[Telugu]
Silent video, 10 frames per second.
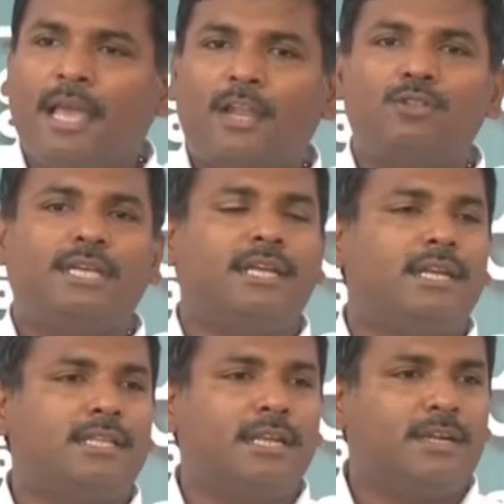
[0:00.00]
ఎలా
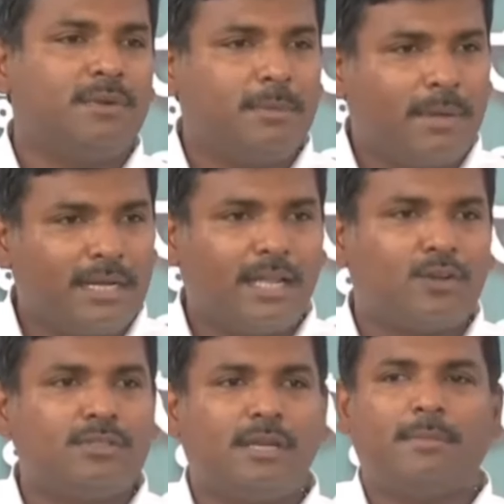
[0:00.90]
చేయట్లేదు అనేటువంటి మాట ఆ
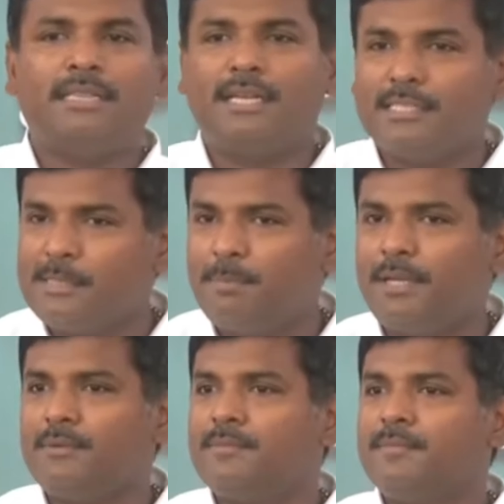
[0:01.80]
రోజు నేను మంత్రిగా
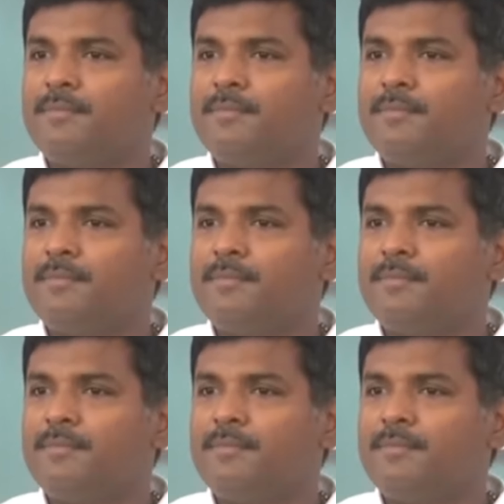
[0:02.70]
చెప్పాను